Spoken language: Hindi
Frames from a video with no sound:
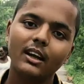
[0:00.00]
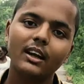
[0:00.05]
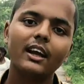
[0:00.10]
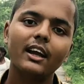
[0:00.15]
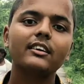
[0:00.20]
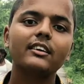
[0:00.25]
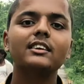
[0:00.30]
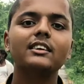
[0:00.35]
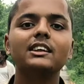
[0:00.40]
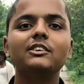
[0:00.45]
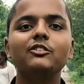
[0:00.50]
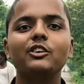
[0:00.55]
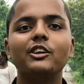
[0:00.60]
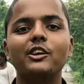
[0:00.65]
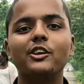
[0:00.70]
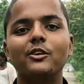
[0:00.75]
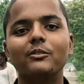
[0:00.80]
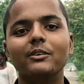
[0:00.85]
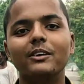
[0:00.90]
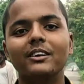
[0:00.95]
एक नई
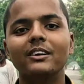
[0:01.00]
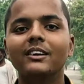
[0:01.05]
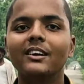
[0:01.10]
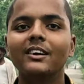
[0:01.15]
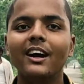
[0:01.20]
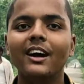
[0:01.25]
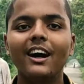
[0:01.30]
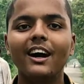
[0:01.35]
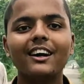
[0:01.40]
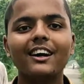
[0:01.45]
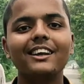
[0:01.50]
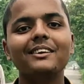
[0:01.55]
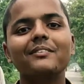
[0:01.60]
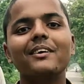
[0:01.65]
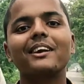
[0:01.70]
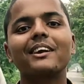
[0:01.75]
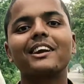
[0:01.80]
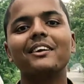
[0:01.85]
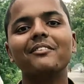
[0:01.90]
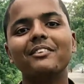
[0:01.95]
वीडियो में अगली
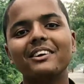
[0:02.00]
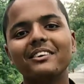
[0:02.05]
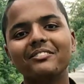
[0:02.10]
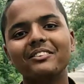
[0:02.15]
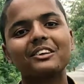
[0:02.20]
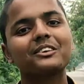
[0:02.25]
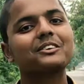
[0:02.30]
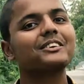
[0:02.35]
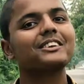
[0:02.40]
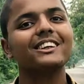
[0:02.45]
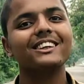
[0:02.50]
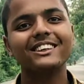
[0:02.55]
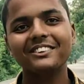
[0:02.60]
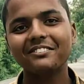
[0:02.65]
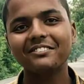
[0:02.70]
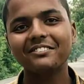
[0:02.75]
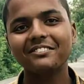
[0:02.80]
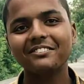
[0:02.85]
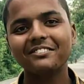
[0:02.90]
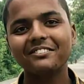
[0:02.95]
बार कमेंट में कुछ इस
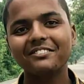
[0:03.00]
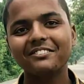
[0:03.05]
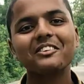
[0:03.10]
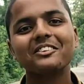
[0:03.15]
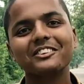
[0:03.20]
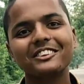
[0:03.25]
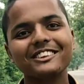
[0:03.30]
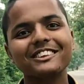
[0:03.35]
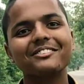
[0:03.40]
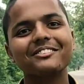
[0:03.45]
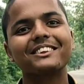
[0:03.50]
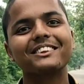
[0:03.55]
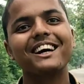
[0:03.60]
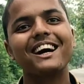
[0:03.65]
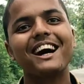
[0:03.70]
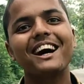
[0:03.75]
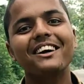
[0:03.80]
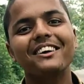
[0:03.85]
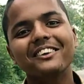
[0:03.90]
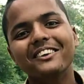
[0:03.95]
बार कमेंट में कुछ नहीं
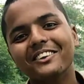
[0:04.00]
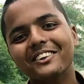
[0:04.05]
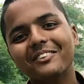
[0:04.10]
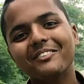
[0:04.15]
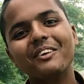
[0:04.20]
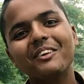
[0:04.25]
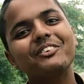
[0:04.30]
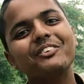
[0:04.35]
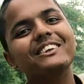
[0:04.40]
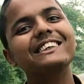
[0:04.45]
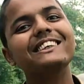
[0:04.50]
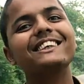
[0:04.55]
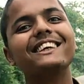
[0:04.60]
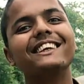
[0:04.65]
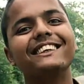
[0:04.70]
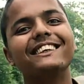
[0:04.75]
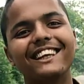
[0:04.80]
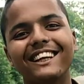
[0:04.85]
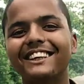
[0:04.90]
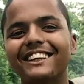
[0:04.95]
बताया तो मैं फिर से
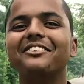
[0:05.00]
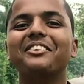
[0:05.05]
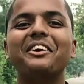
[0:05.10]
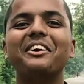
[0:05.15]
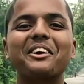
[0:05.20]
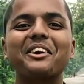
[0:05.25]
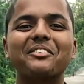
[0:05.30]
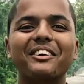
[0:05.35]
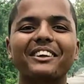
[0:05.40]
यही वीडियो